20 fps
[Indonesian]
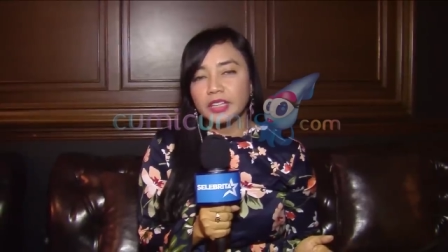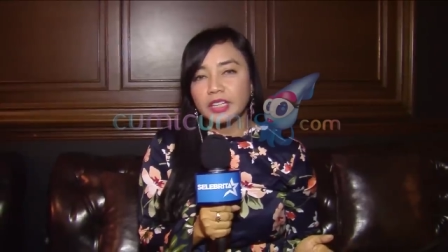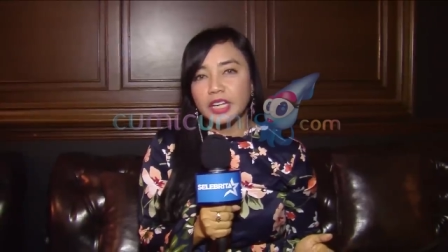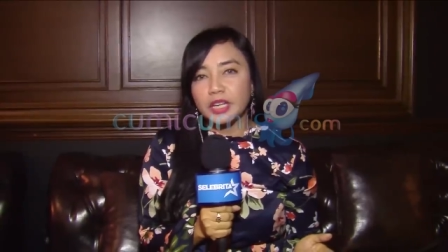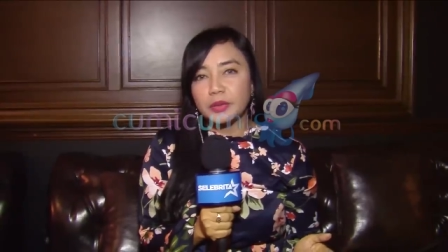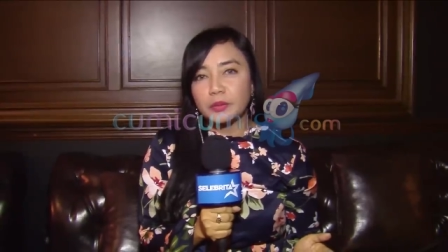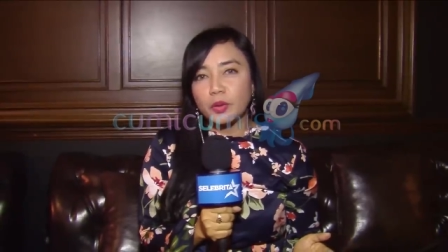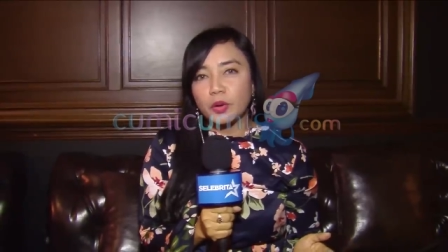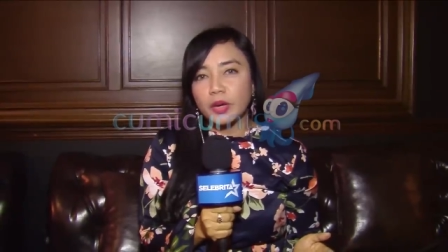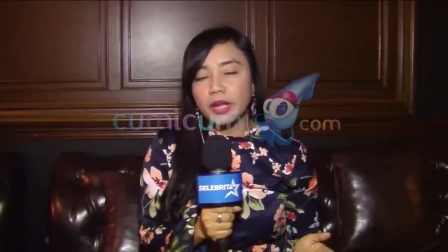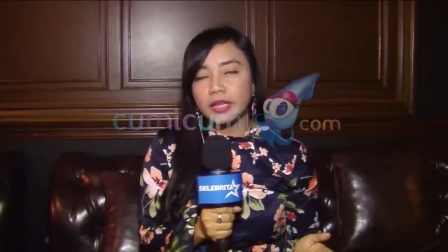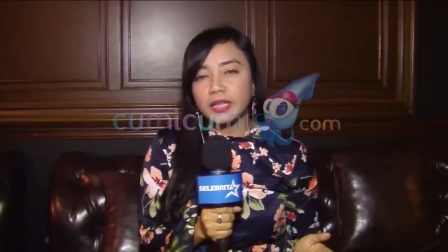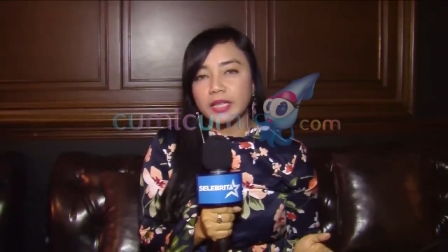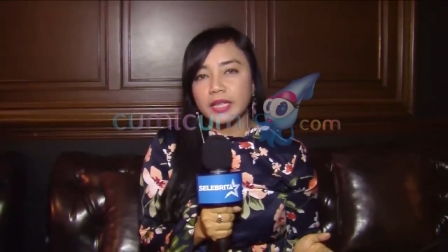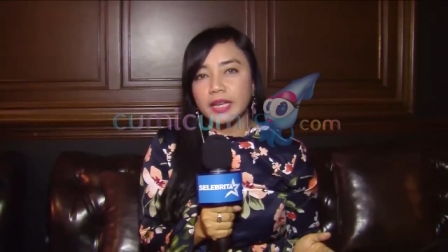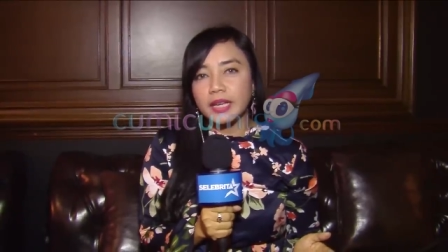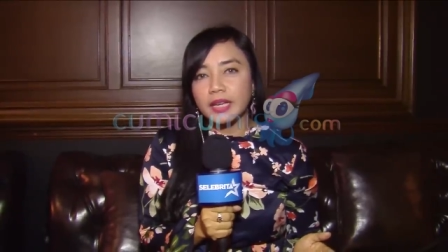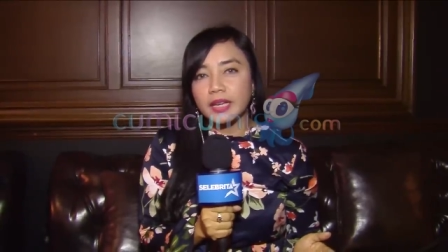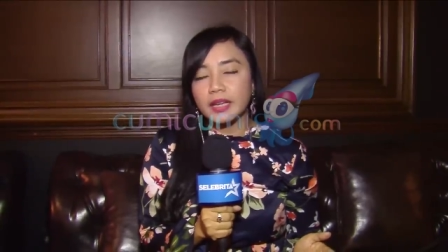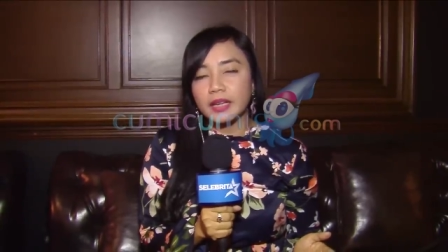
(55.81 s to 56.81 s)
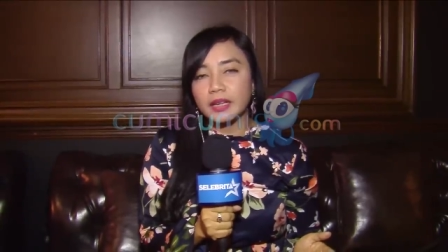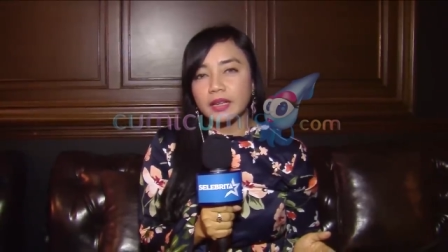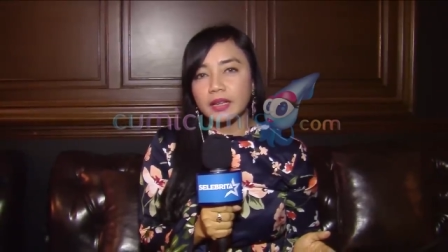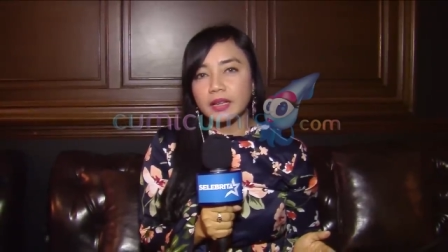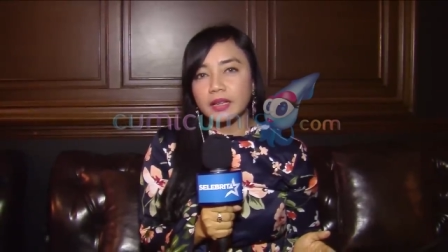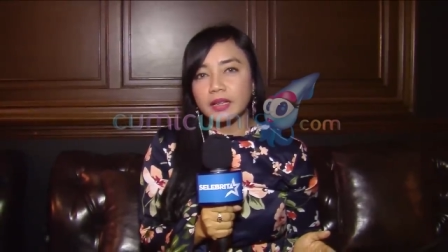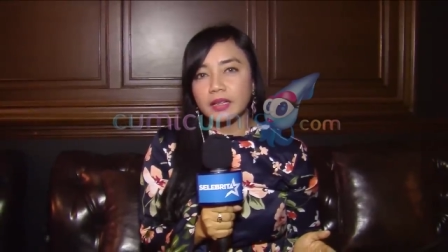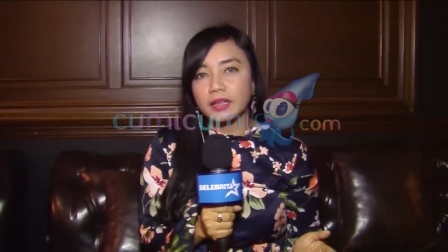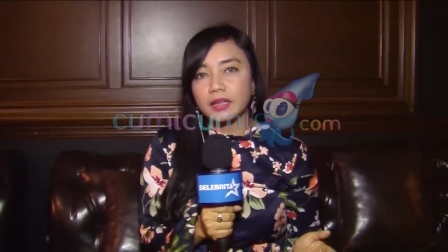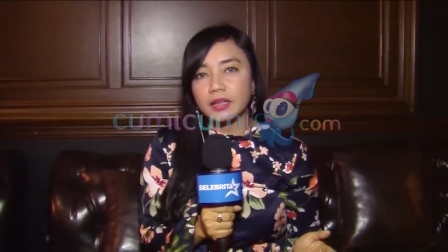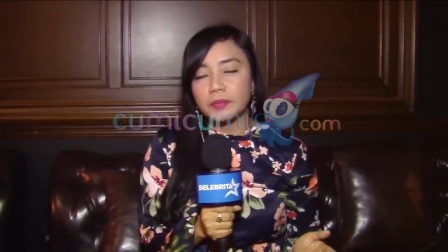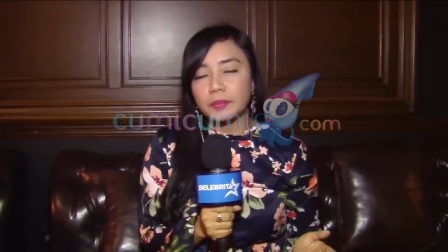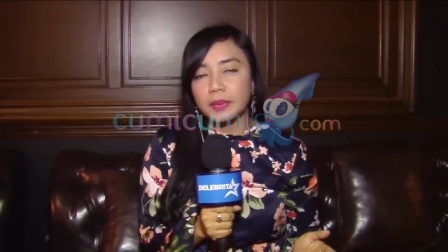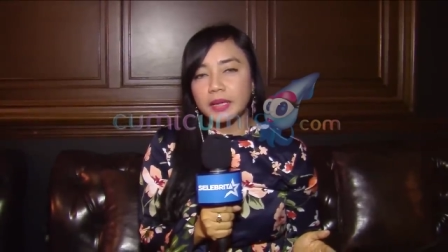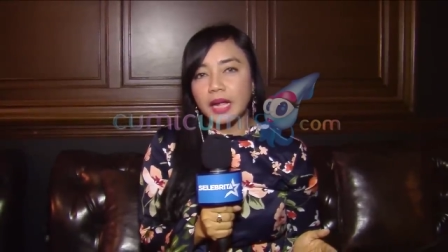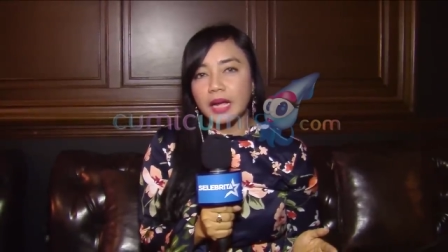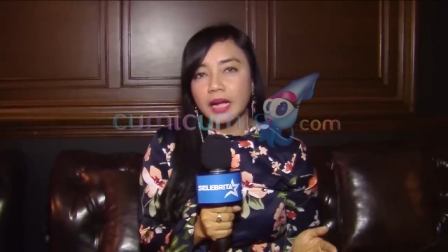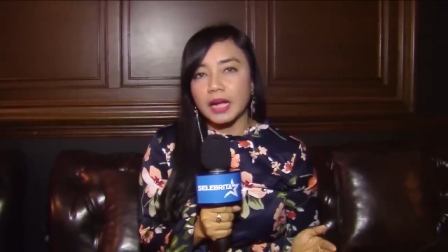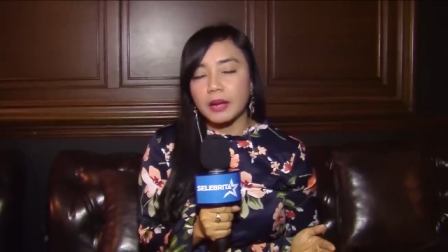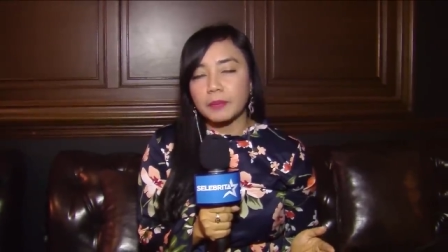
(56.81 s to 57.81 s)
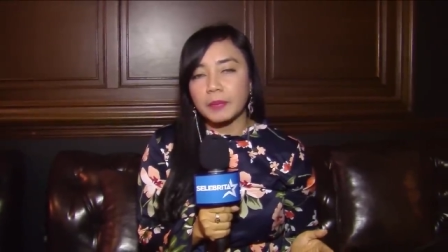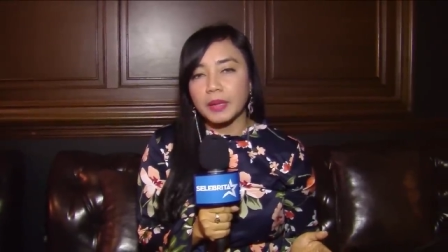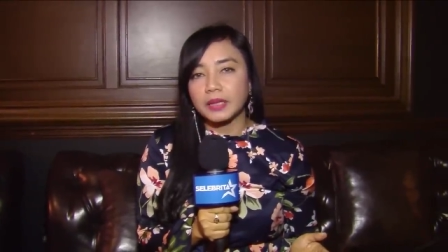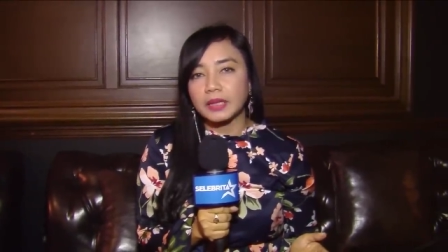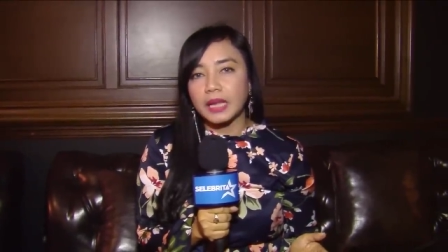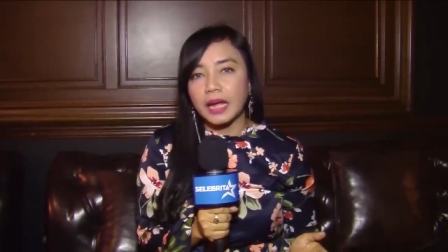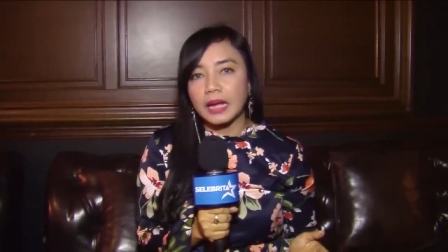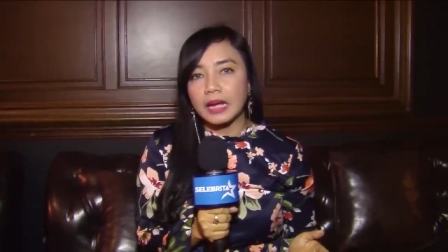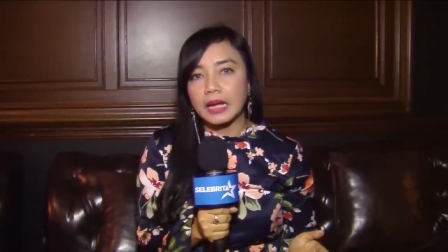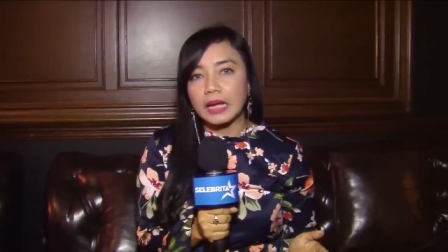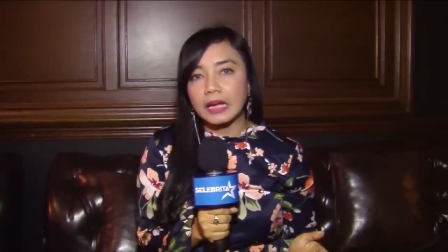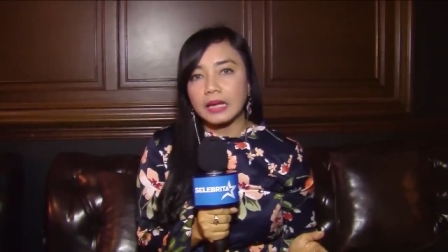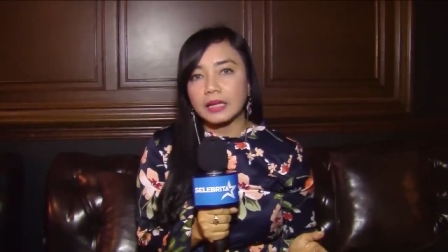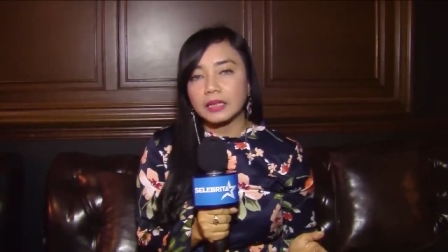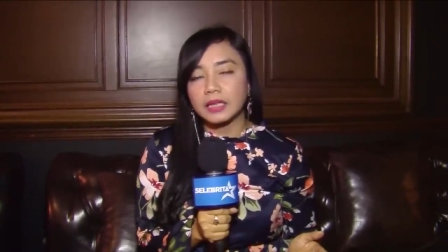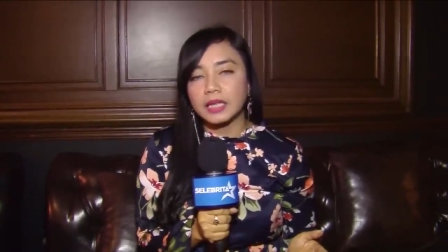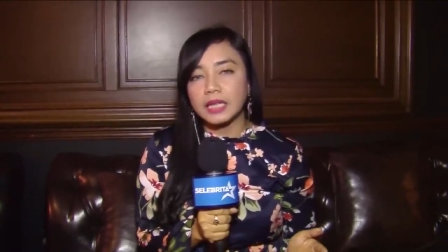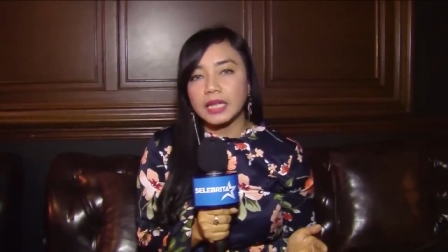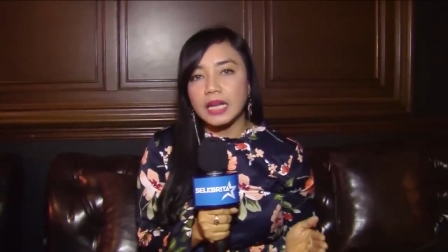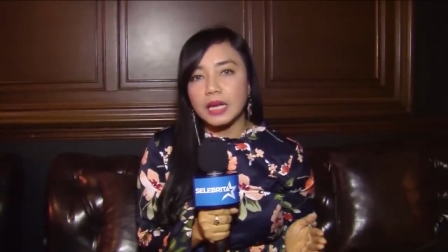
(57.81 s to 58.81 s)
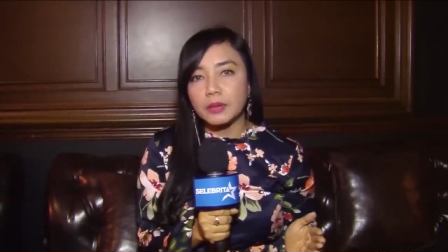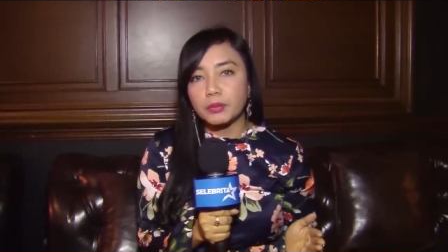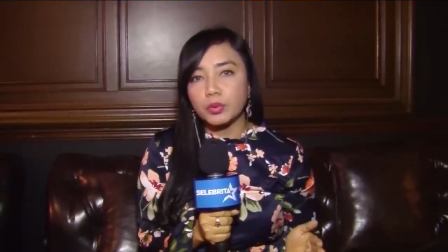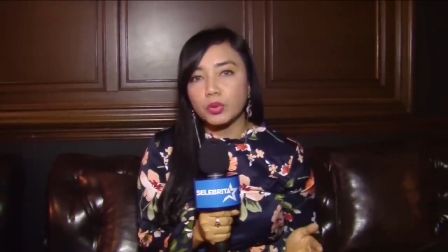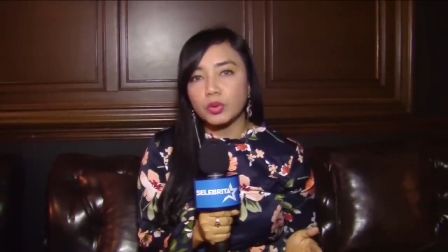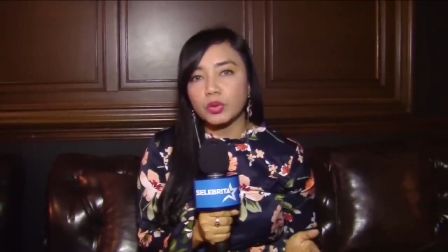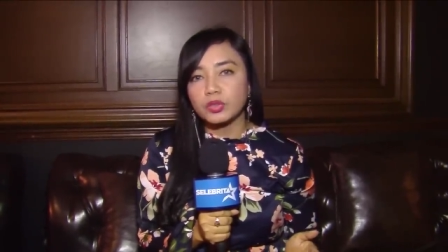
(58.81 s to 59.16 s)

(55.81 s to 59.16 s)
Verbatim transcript: dari mulai dia eh, penangkapan tanggal 31